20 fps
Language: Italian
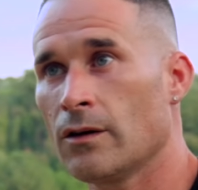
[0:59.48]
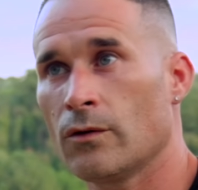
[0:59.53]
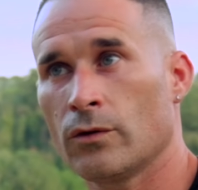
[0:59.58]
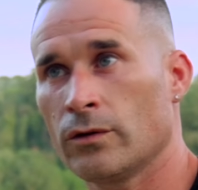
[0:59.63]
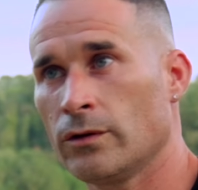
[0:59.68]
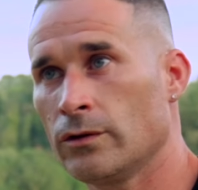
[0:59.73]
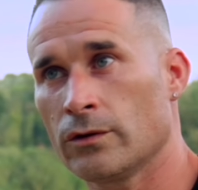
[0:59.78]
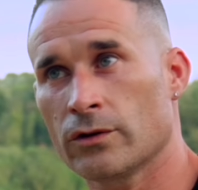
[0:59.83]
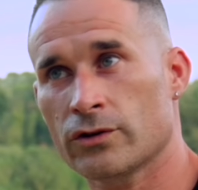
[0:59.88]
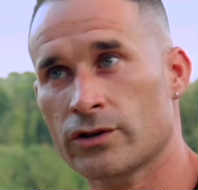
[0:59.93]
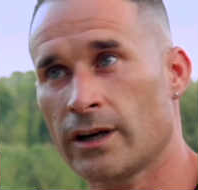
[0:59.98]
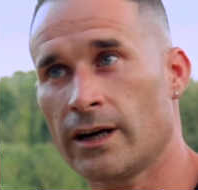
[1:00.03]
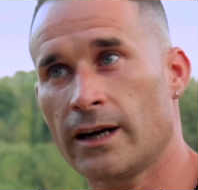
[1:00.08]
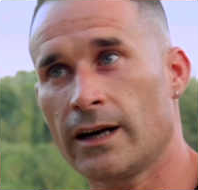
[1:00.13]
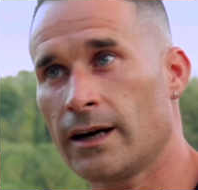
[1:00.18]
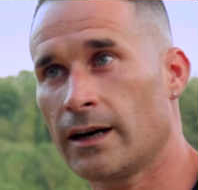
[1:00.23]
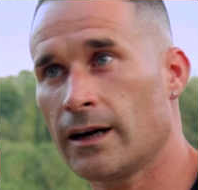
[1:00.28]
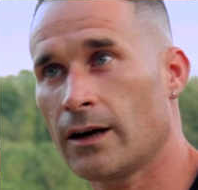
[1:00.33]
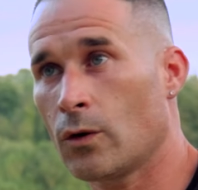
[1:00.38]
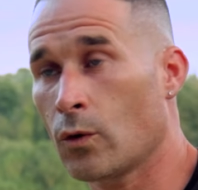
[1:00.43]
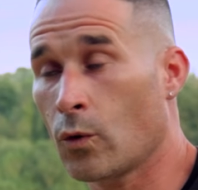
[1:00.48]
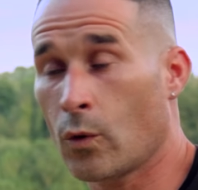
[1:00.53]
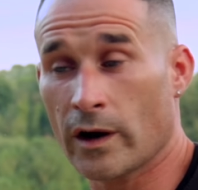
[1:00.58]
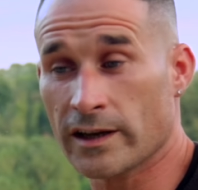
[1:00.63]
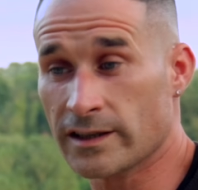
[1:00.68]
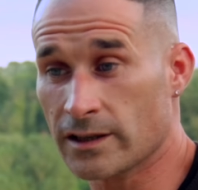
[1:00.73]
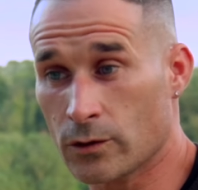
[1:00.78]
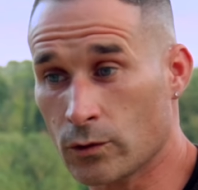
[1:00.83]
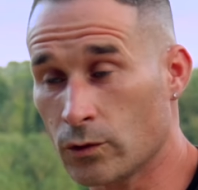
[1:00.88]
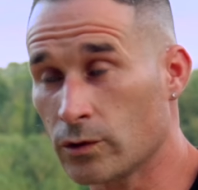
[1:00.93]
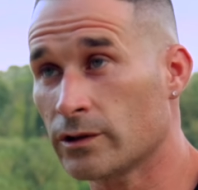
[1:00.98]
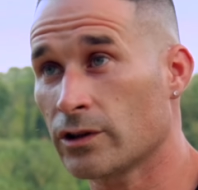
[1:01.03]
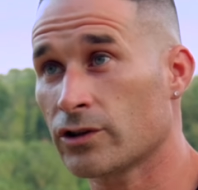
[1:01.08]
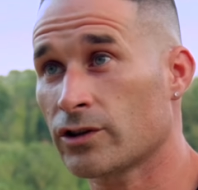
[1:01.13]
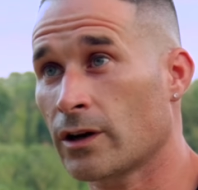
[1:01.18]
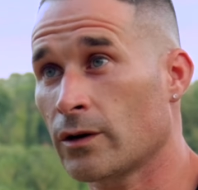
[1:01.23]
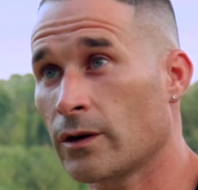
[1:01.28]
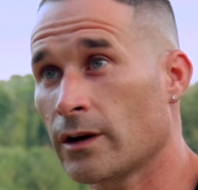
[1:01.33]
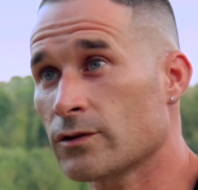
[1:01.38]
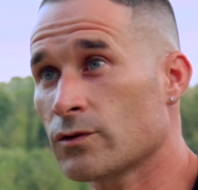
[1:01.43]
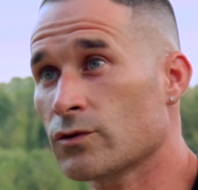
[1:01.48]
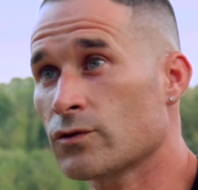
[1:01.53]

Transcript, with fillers: ognuno ha, o quasi tutti, hanno la